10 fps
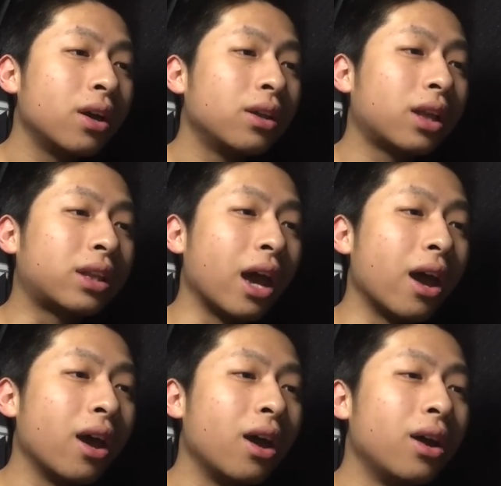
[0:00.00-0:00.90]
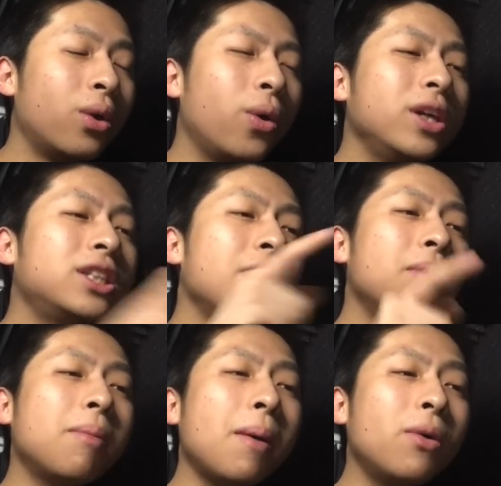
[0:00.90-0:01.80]
だって、ロイジャイ
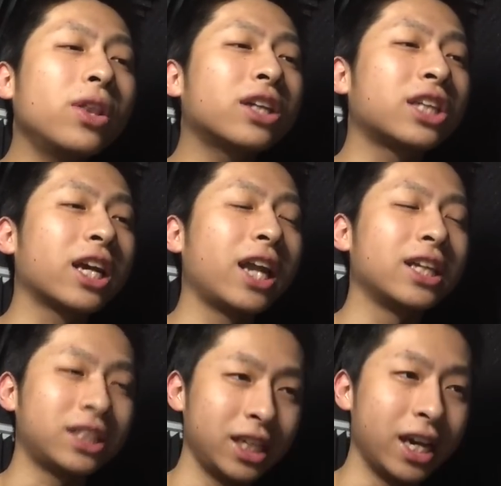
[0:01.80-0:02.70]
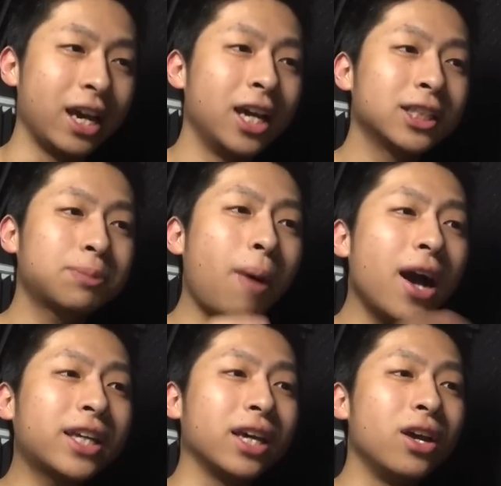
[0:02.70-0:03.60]
も守んなくちゃいけないし、
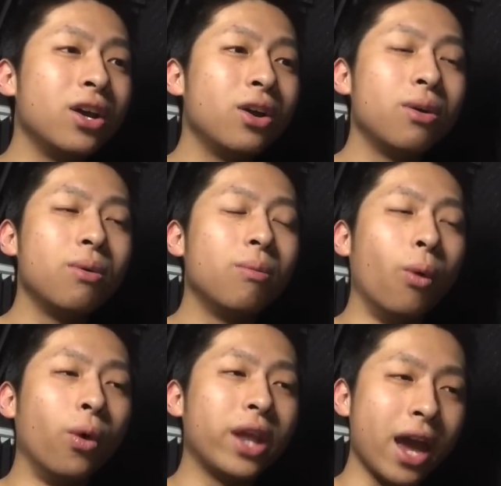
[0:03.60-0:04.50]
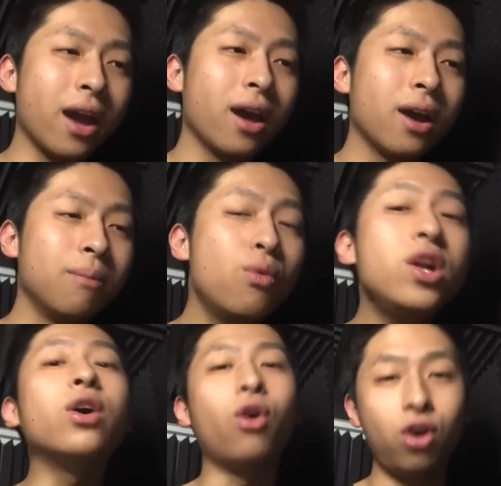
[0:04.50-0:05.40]
スパーキー、もうね、無
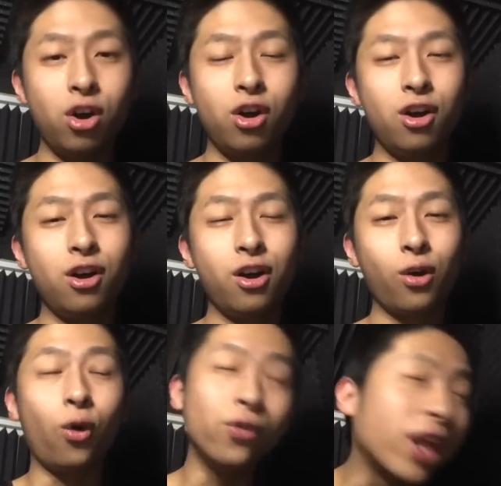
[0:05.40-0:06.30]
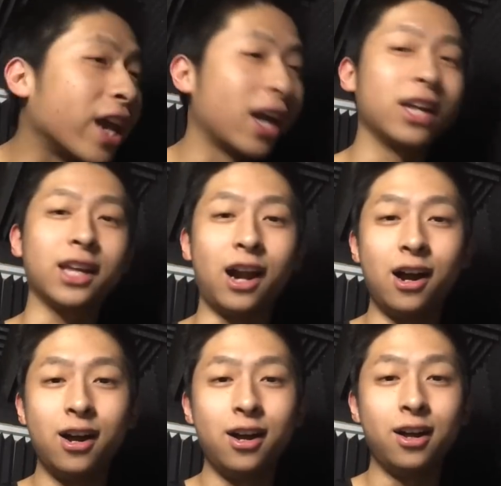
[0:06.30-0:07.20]
理よ。こんなんやられたら。
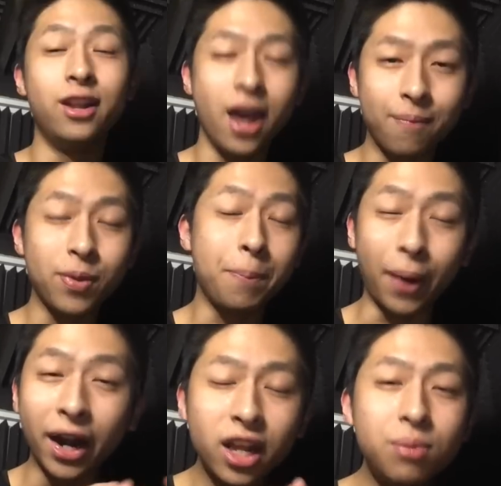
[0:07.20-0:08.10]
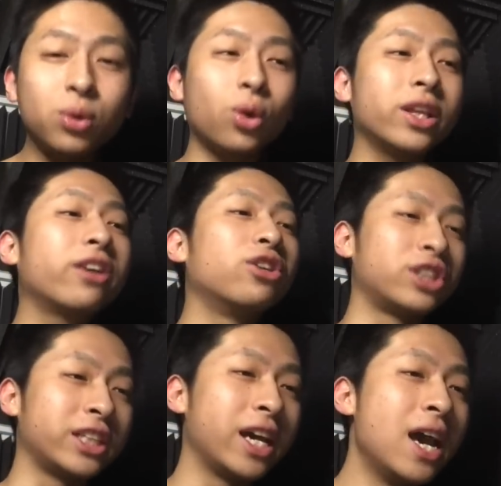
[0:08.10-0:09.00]
ね。で、バレルも飛んでくる
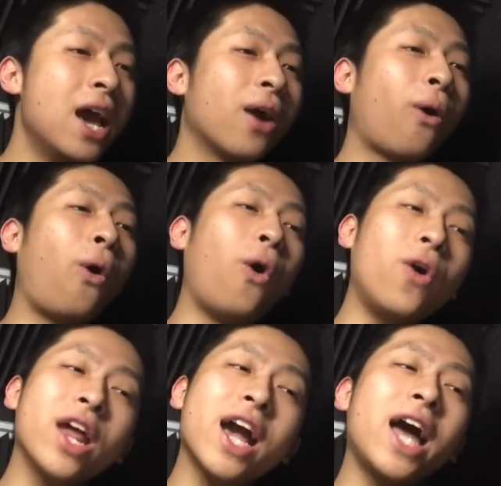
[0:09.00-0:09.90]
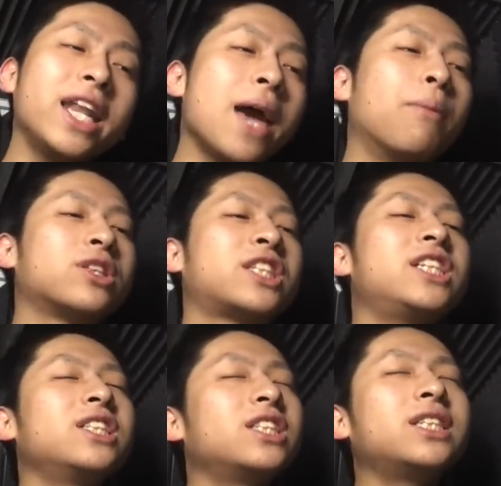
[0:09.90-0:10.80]
し。これがね、もう
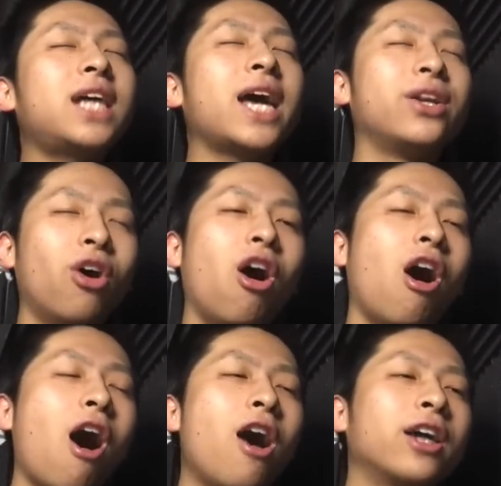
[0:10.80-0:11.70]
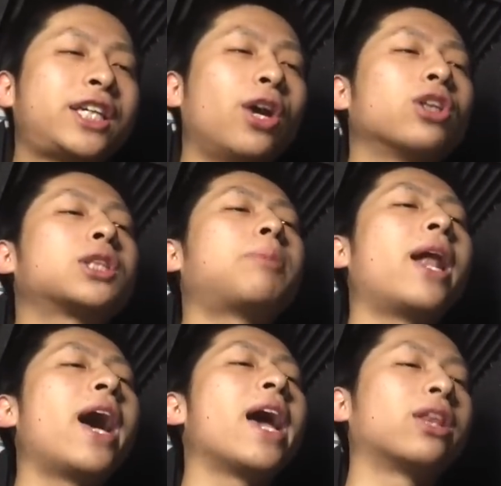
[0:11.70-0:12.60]
新時代の、清
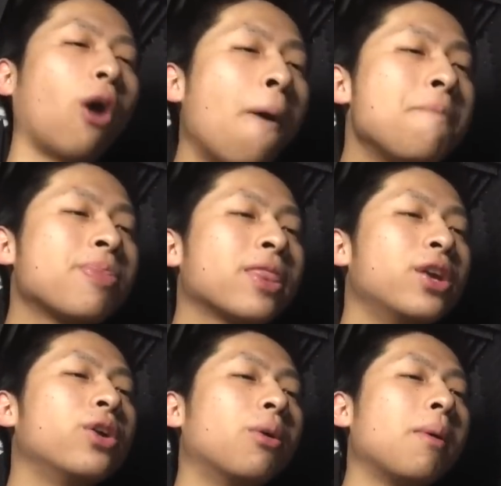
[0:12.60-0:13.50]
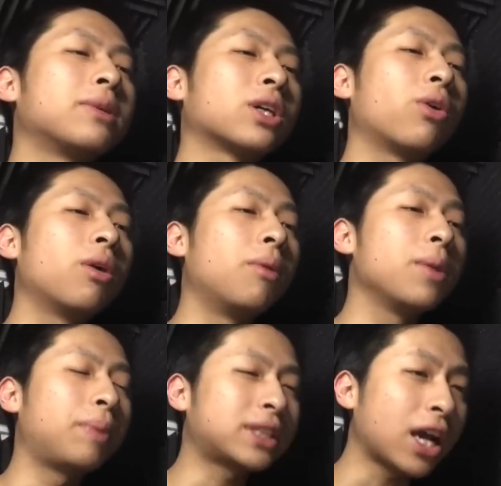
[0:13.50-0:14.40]
スパなんやと、いうふうに思いました。これも
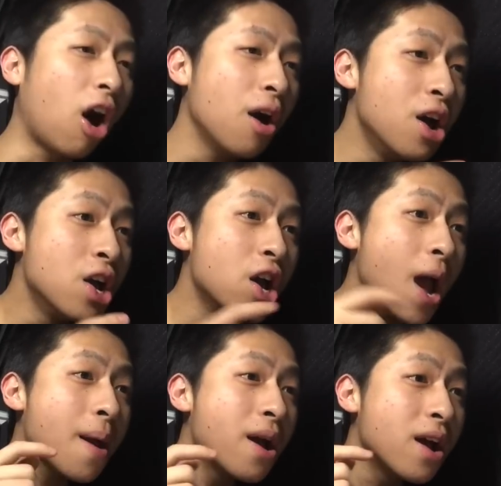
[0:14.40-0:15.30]
う一発最後え